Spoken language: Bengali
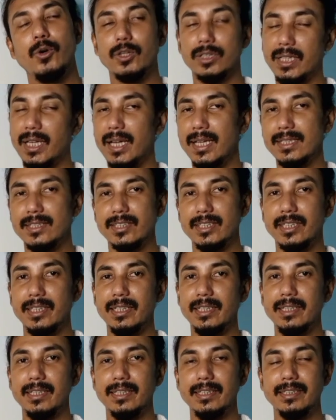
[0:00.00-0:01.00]
কথা আছে
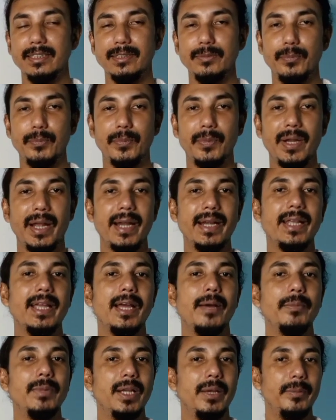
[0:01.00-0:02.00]

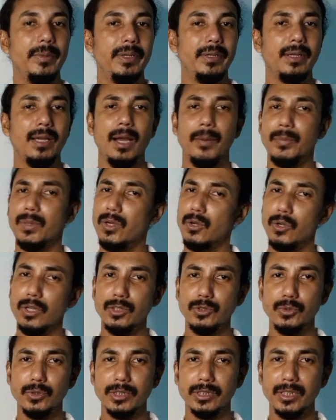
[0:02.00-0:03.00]
প্রাণায়াম নামে আপনারা
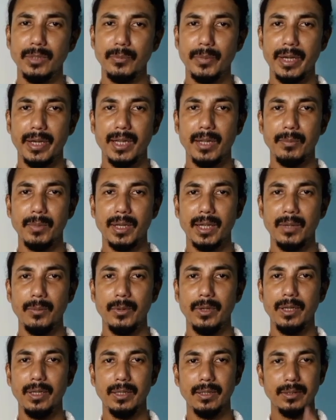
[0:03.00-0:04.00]
অনেক শুনেছেন প্রাণায়াম কাকে
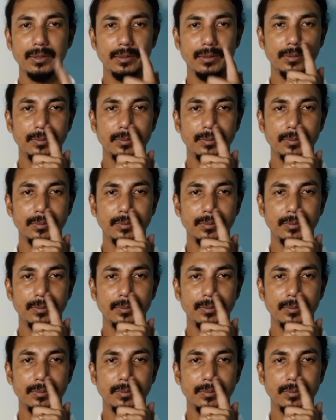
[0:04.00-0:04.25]
বলে